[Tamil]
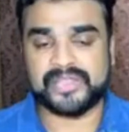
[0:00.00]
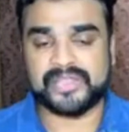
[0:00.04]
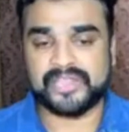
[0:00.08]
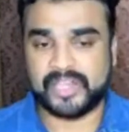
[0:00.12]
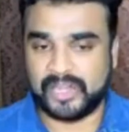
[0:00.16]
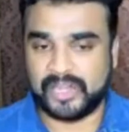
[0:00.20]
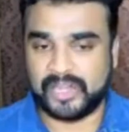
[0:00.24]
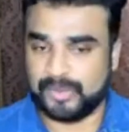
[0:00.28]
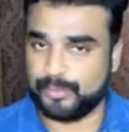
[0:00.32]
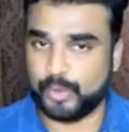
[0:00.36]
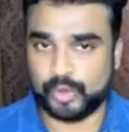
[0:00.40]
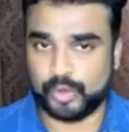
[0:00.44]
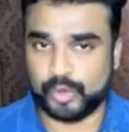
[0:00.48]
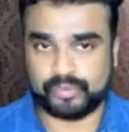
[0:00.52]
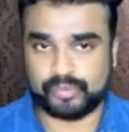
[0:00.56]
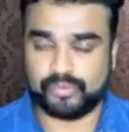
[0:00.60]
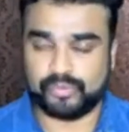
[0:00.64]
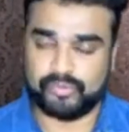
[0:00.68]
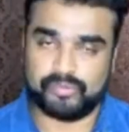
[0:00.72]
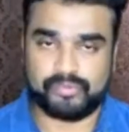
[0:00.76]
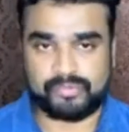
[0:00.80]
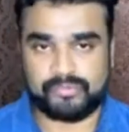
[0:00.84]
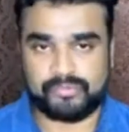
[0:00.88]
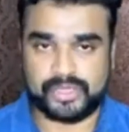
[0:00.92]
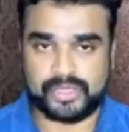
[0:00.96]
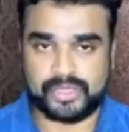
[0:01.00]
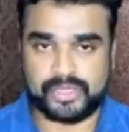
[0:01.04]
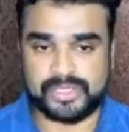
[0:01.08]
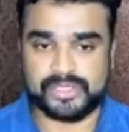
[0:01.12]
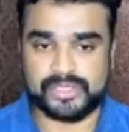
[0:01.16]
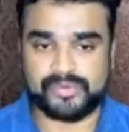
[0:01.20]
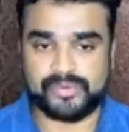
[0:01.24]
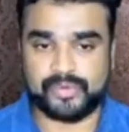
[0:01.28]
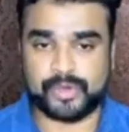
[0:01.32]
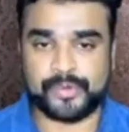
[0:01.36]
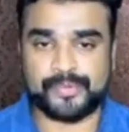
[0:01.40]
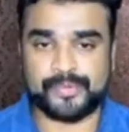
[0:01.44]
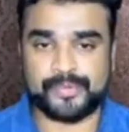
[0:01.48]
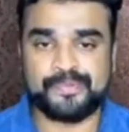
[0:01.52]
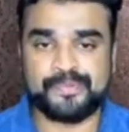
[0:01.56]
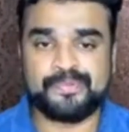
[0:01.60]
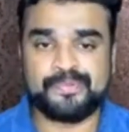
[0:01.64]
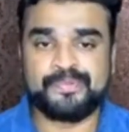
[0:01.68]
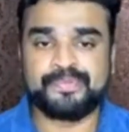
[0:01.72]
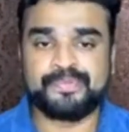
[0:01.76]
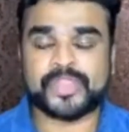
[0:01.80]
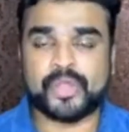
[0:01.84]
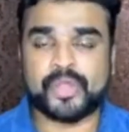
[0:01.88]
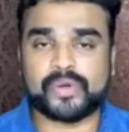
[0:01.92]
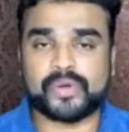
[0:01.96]
இந்த ரிப்போர்ட் வந்து வரும்
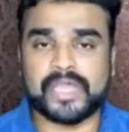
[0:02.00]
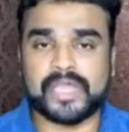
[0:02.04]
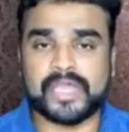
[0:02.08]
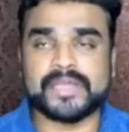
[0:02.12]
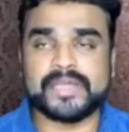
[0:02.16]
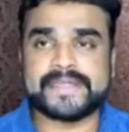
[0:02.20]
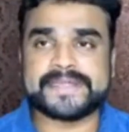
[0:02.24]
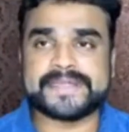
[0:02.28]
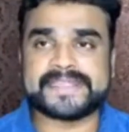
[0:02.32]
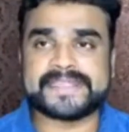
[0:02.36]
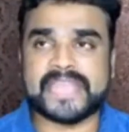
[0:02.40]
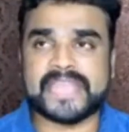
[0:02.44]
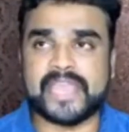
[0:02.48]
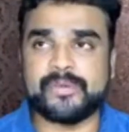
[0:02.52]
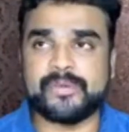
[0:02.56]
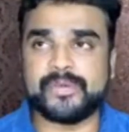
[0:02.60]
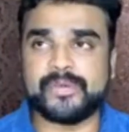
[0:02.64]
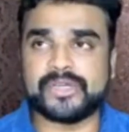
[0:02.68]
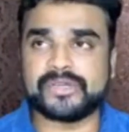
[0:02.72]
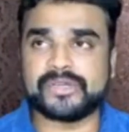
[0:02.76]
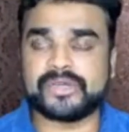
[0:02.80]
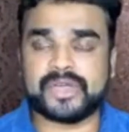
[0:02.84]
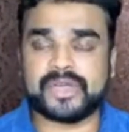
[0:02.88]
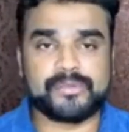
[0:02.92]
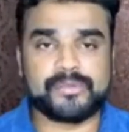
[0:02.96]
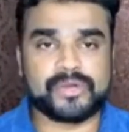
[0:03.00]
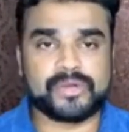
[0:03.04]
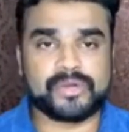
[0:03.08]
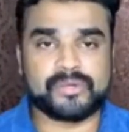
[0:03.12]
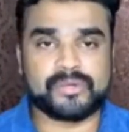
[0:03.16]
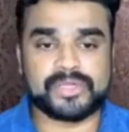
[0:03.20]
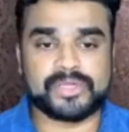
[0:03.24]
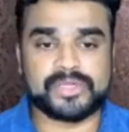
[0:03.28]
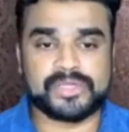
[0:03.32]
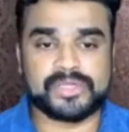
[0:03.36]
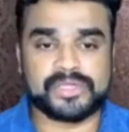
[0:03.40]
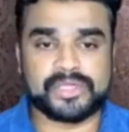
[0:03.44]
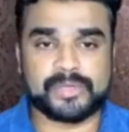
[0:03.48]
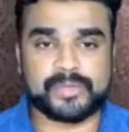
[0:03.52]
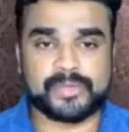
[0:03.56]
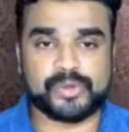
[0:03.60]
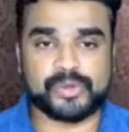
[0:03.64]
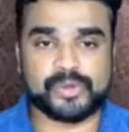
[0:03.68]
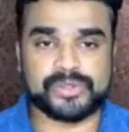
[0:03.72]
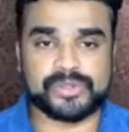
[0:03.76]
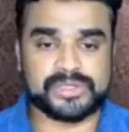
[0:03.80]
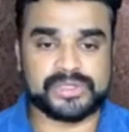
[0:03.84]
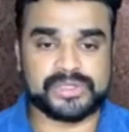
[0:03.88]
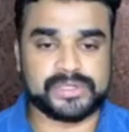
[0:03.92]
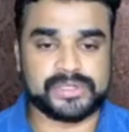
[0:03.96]
ஓகே சைபர் க்ரைம்க்கு வந்து
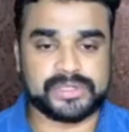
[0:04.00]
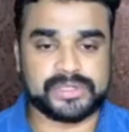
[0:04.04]
நம்ம வந்து